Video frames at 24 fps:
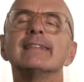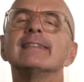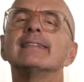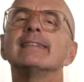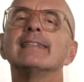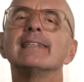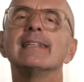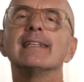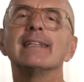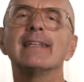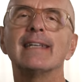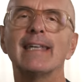
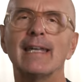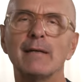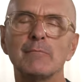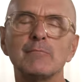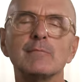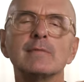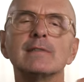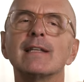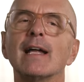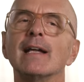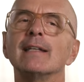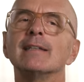die
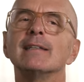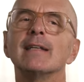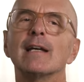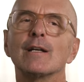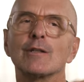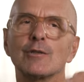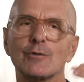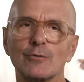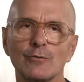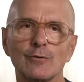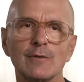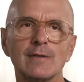geben dann ja
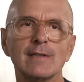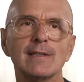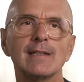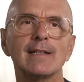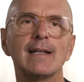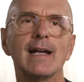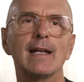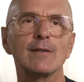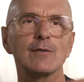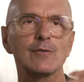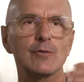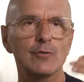schon
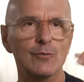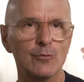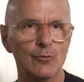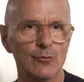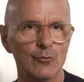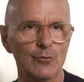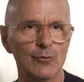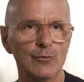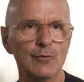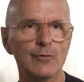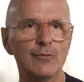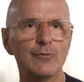ganz
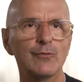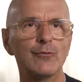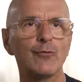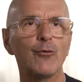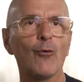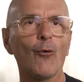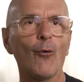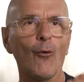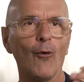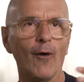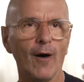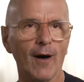gut
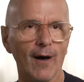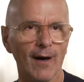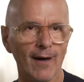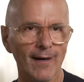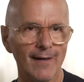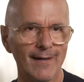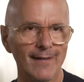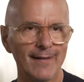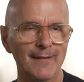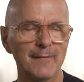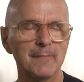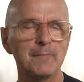
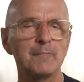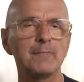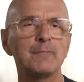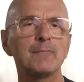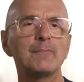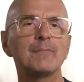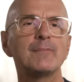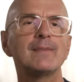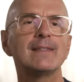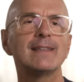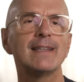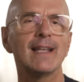vor,
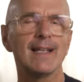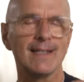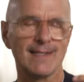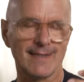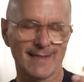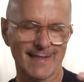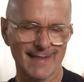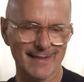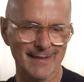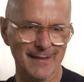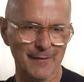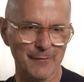dass
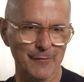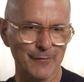dieser